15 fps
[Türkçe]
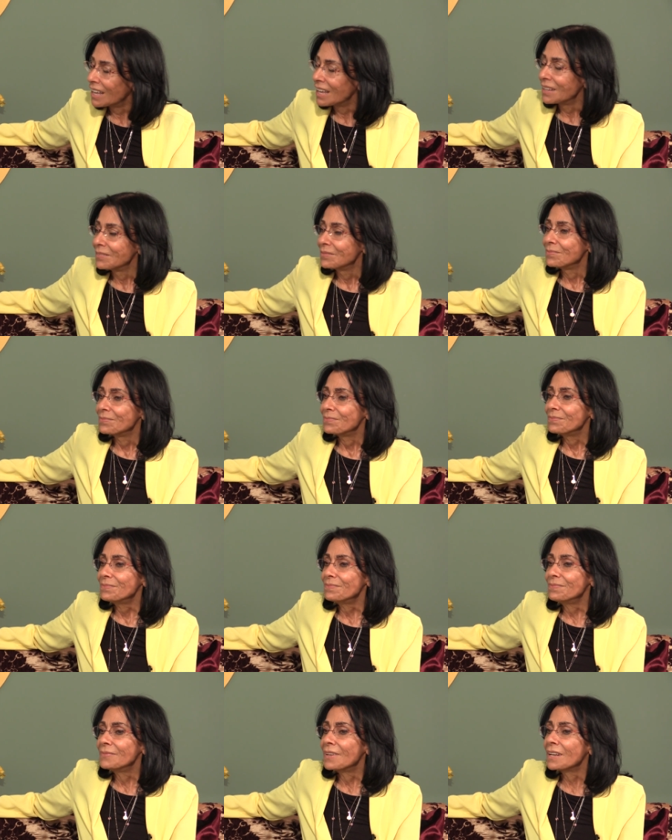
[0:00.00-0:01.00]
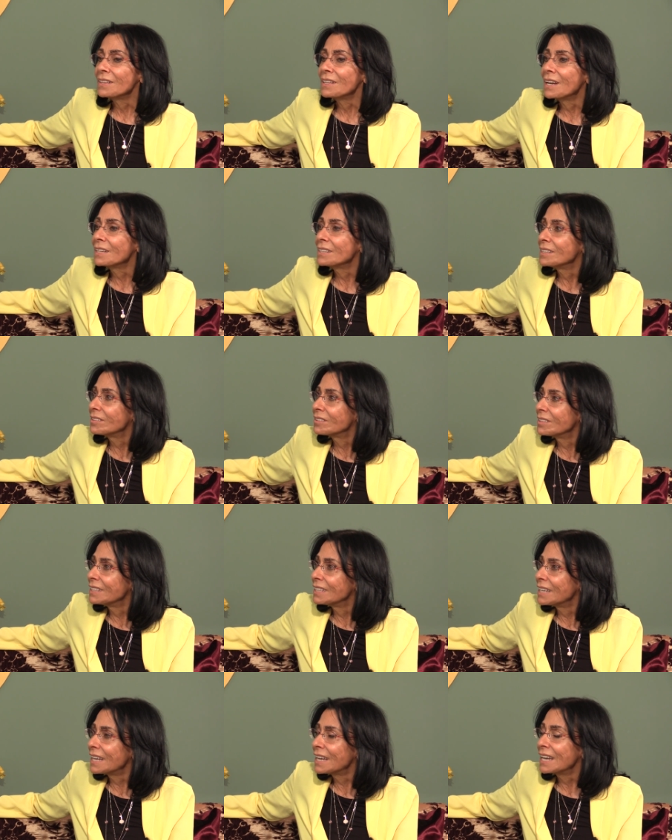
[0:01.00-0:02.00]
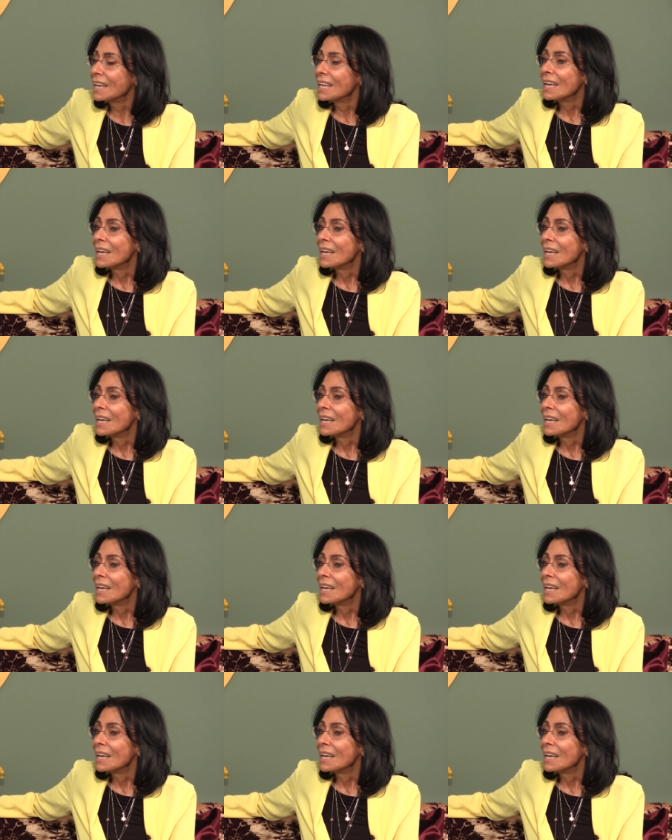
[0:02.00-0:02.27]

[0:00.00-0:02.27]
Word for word: evet. Allah'ın izniyle